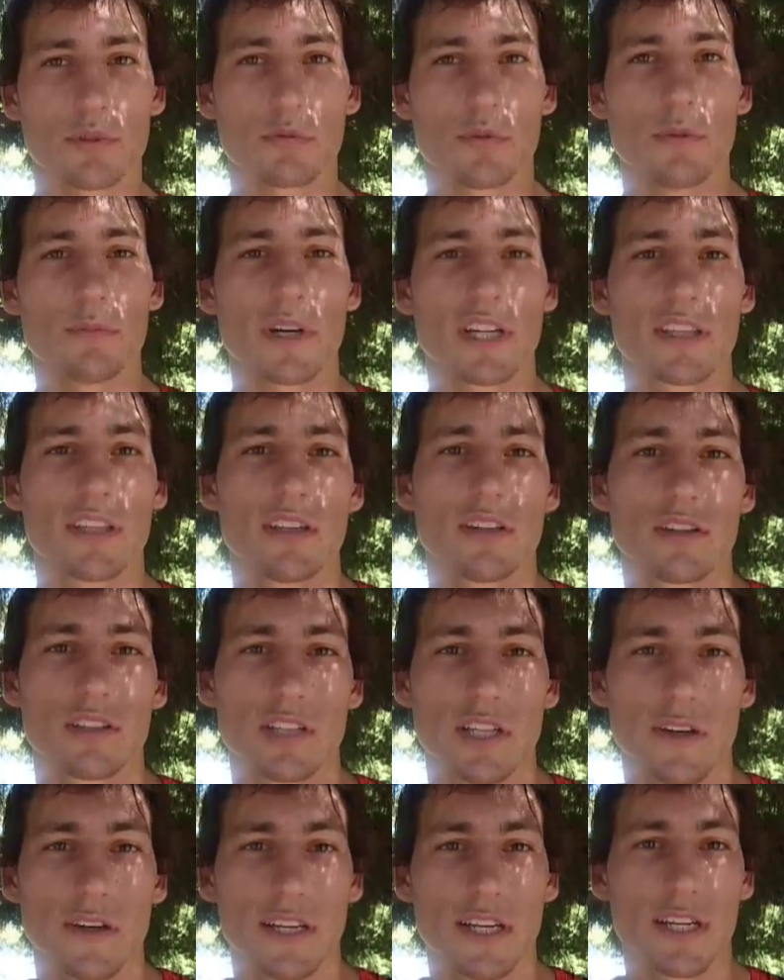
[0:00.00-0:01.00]
un buen partido
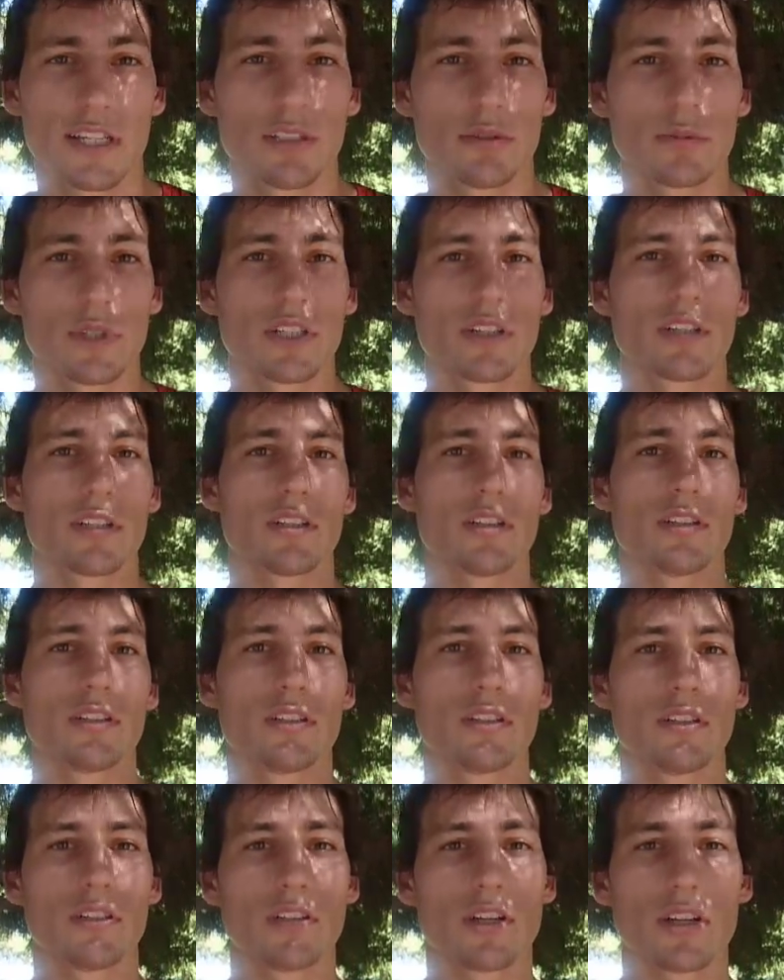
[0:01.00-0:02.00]
contra el grano, pero no,
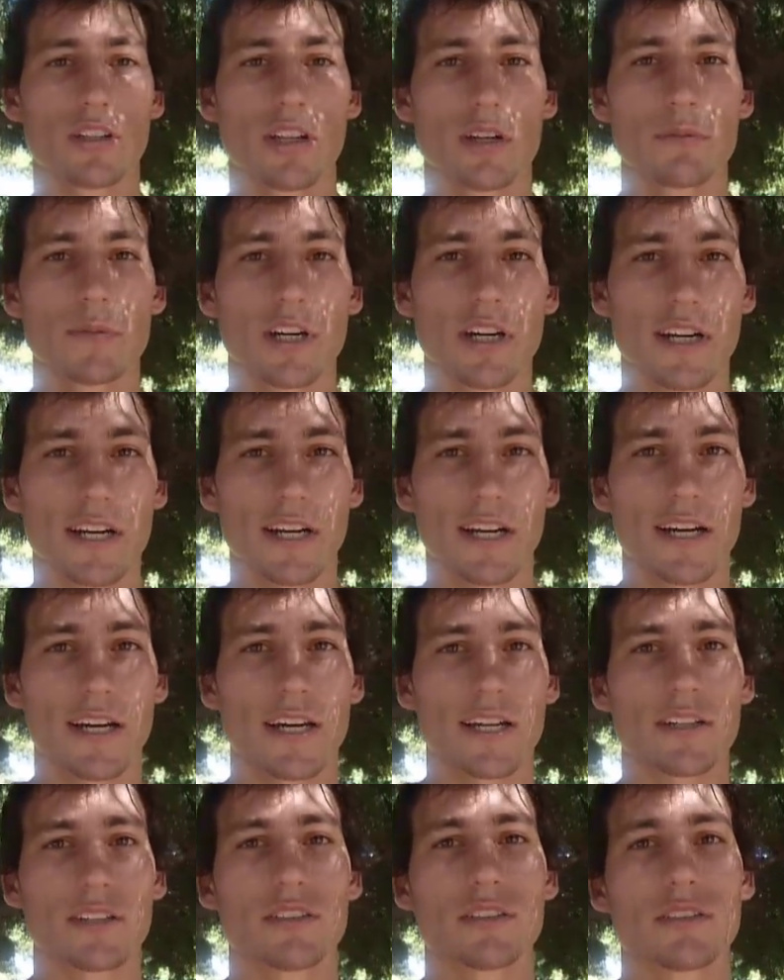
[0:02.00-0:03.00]
no nos tenemos que
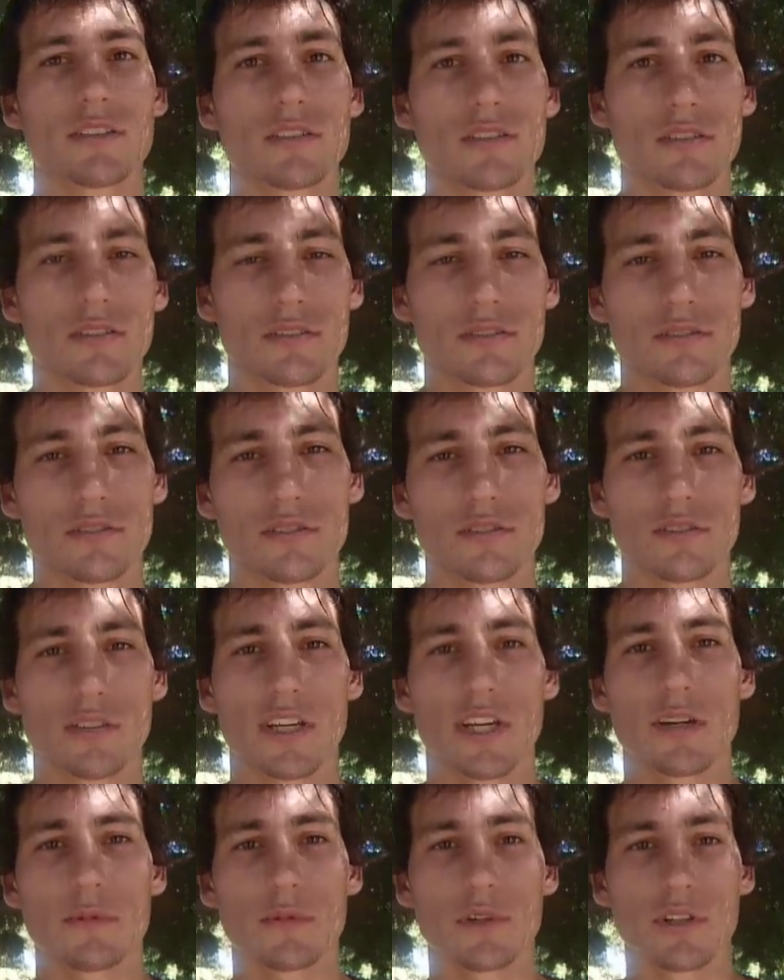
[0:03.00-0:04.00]
relajarnos. No
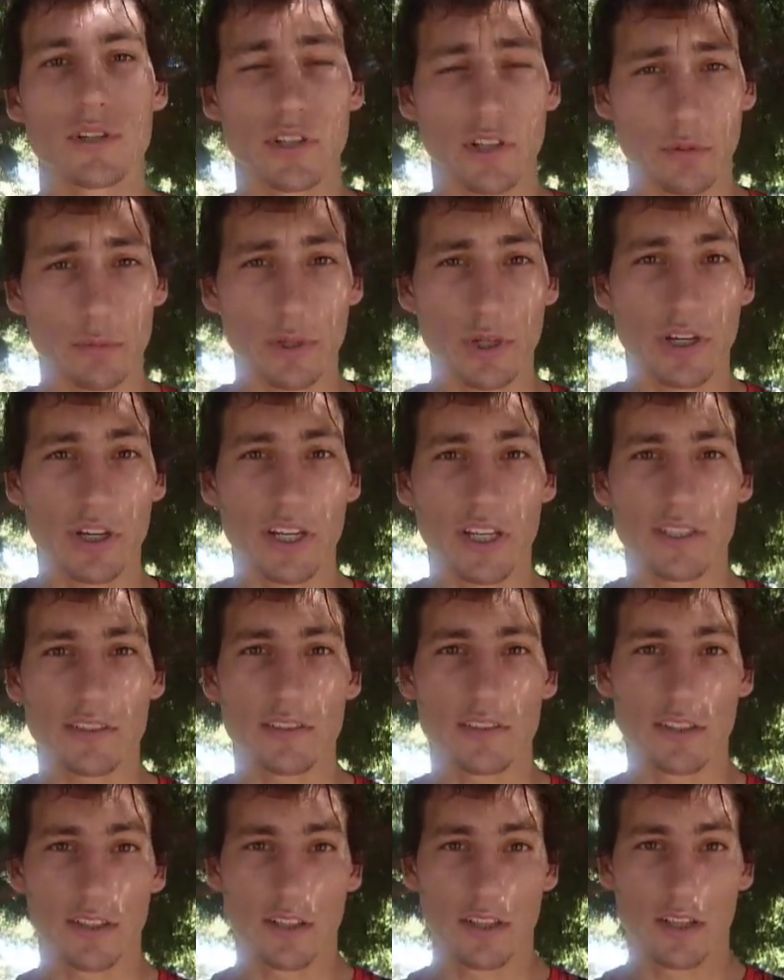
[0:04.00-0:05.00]
éramos ni los peores
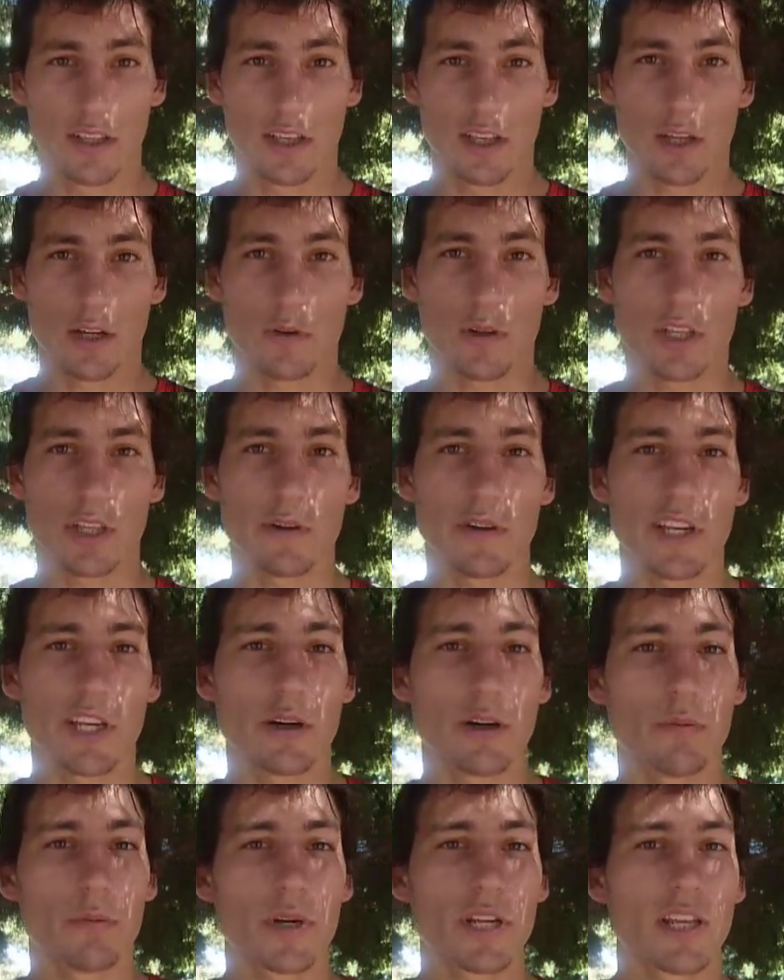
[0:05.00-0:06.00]
cuando
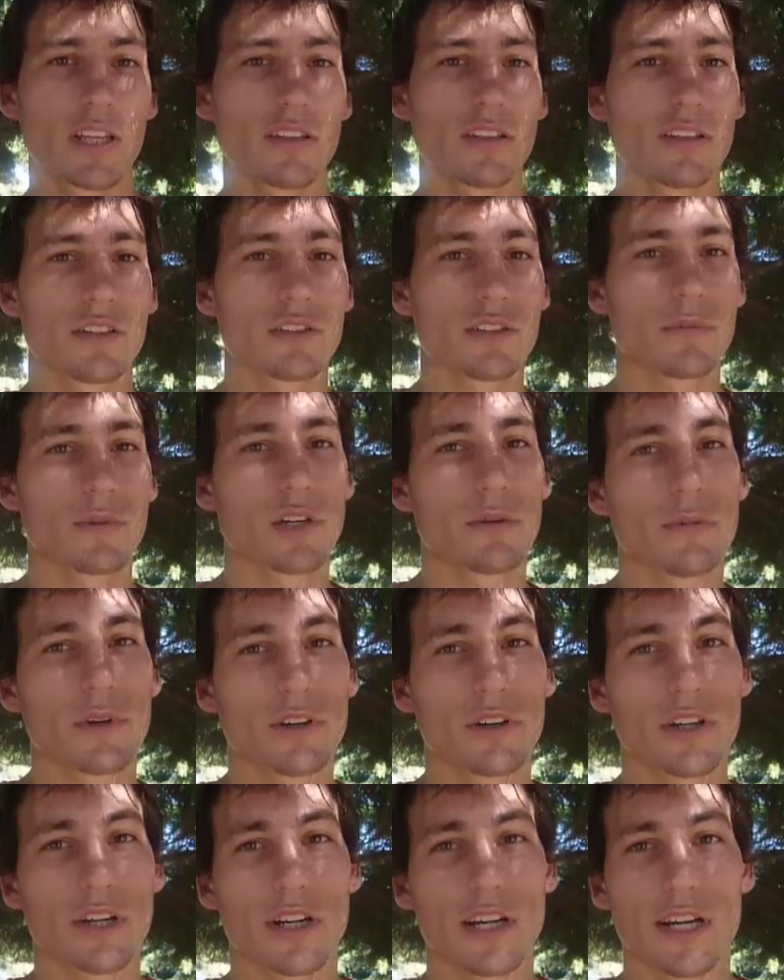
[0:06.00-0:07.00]
veníamos perdiendo, ni somos los
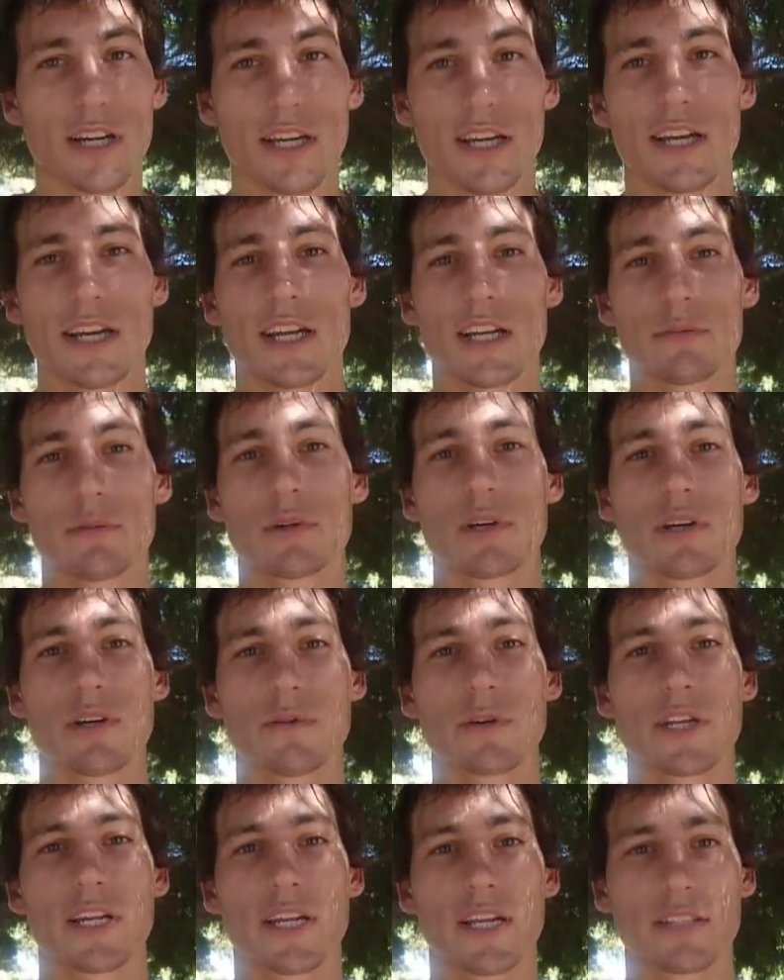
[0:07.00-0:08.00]
mejores ahora que ganamos con
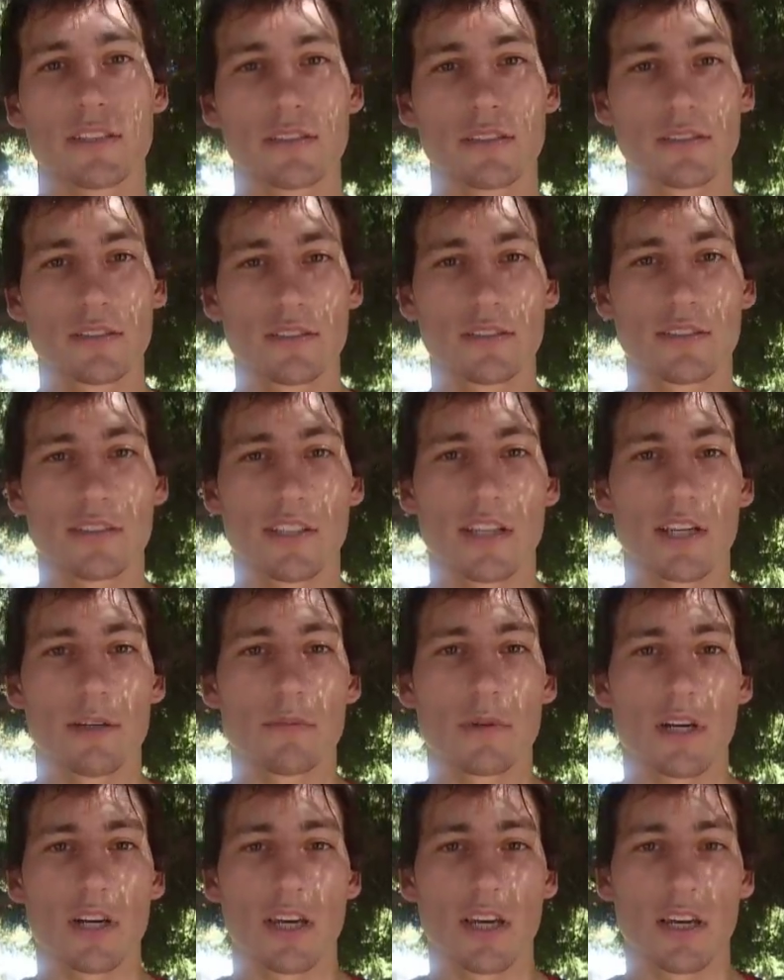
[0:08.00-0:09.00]
Verano.
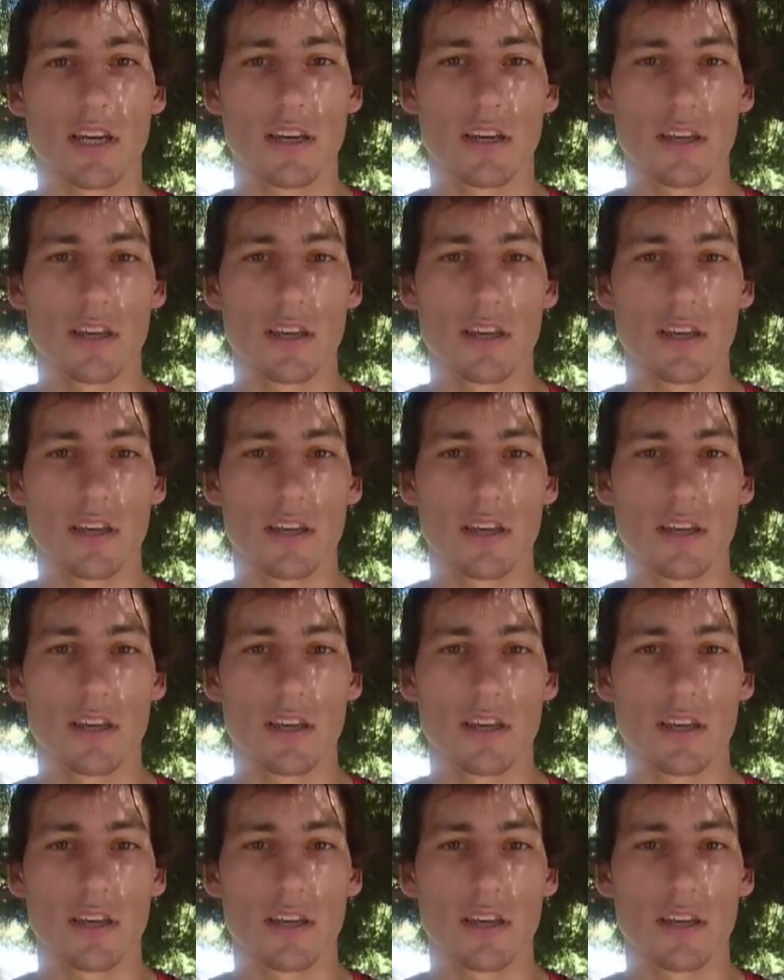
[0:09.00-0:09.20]
Tenemos que,